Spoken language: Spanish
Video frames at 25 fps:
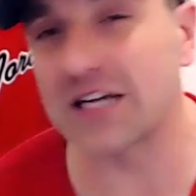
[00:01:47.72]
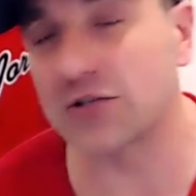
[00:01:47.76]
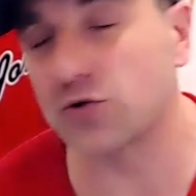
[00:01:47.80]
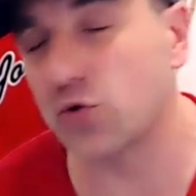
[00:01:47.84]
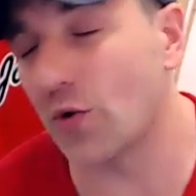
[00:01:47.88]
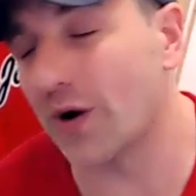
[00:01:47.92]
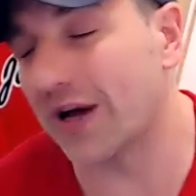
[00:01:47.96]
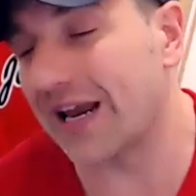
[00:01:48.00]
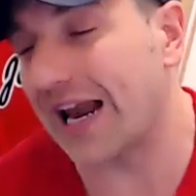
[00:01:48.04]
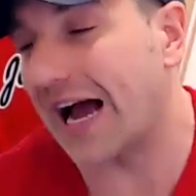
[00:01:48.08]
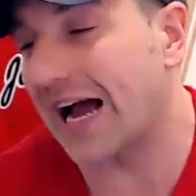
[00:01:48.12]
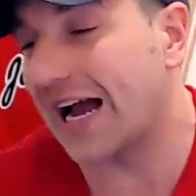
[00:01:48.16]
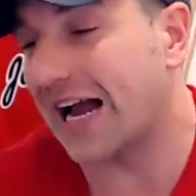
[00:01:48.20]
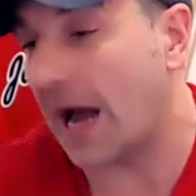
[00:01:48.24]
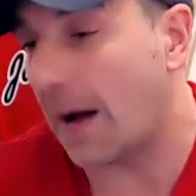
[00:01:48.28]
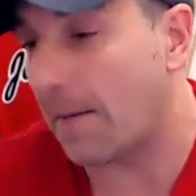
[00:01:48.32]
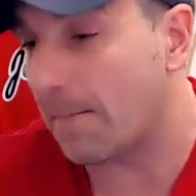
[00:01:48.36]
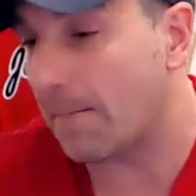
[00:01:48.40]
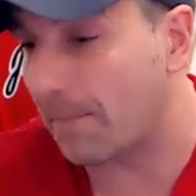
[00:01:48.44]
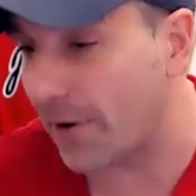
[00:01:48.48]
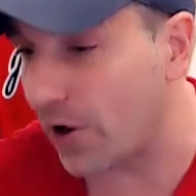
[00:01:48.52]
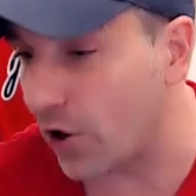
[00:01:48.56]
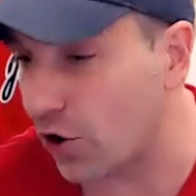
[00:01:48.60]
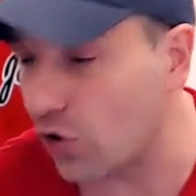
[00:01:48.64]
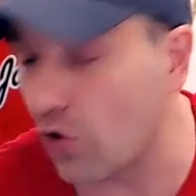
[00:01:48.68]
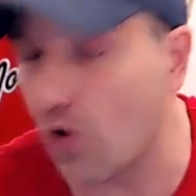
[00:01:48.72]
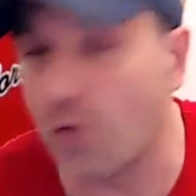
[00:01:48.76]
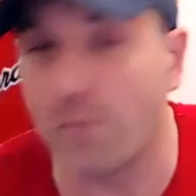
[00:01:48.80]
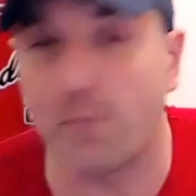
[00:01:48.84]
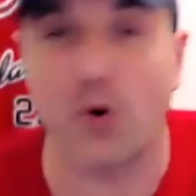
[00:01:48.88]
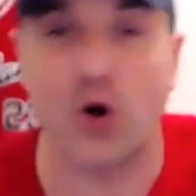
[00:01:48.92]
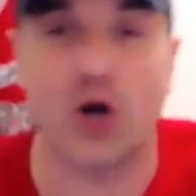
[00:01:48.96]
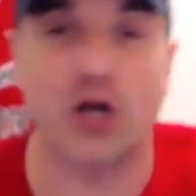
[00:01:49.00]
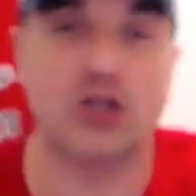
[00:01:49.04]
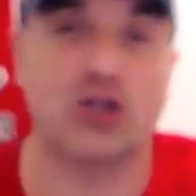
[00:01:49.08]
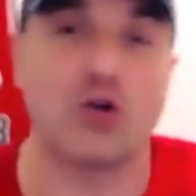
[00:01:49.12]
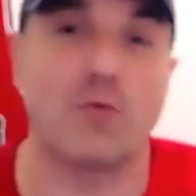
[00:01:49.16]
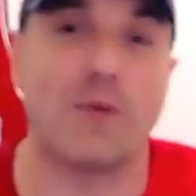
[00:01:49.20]
es un gran campeón, un
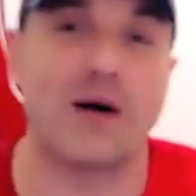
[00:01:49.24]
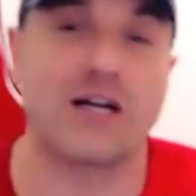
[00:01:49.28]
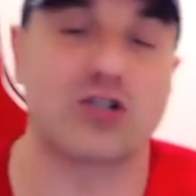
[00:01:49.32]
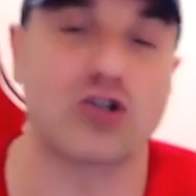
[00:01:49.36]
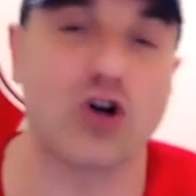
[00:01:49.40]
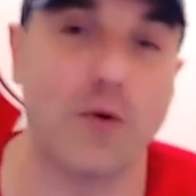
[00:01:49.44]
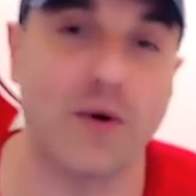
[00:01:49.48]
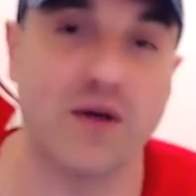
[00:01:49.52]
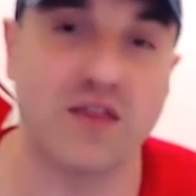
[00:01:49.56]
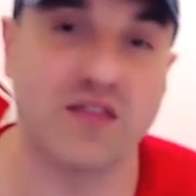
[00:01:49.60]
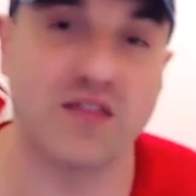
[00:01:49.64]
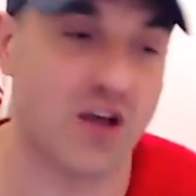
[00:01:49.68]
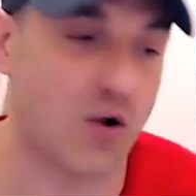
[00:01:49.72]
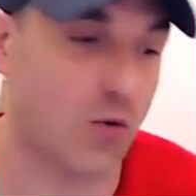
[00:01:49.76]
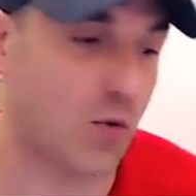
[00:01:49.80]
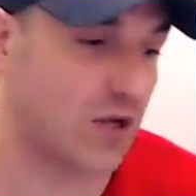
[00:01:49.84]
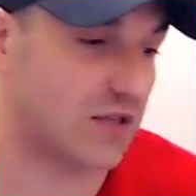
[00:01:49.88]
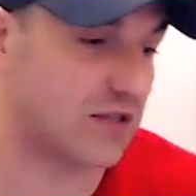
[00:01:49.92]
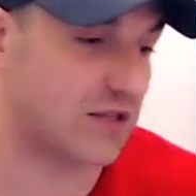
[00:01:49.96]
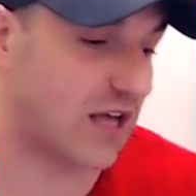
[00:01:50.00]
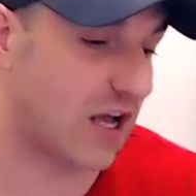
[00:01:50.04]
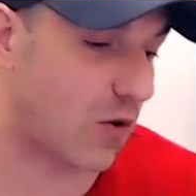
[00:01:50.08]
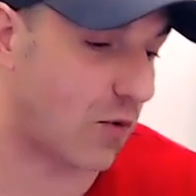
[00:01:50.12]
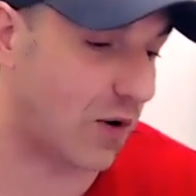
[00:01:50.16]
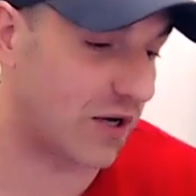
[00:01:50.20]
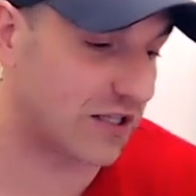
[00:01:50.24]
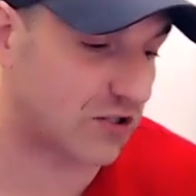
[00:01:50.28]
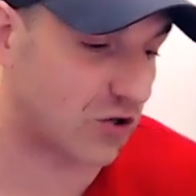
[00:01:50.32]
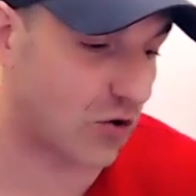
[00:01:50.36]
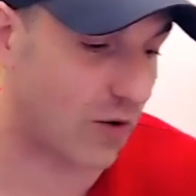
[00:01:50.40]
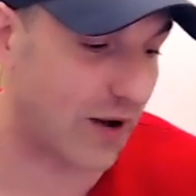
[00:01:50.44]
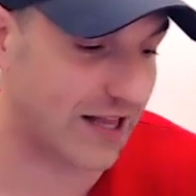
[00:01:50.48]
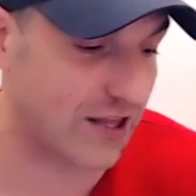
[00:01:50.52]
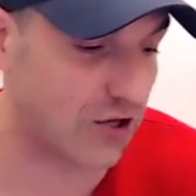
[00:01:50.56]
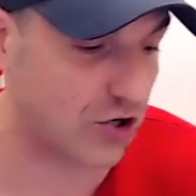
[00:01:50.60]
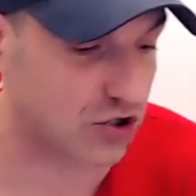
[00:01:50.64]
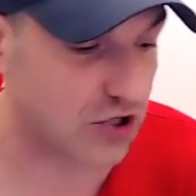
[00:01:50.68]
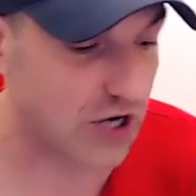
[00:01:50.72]
poquito más joven, 54
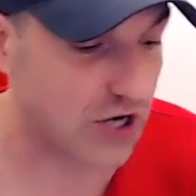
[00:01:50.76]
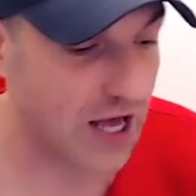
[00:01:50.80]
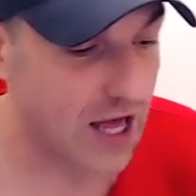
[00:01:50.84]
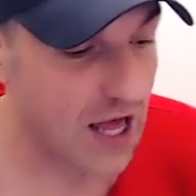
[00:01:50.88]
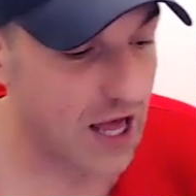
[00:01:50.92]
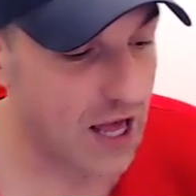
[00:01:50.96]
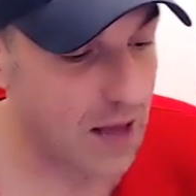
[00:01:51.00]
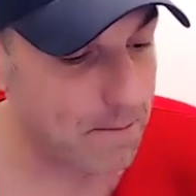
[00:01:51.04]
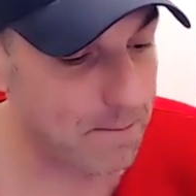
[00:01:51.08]
años,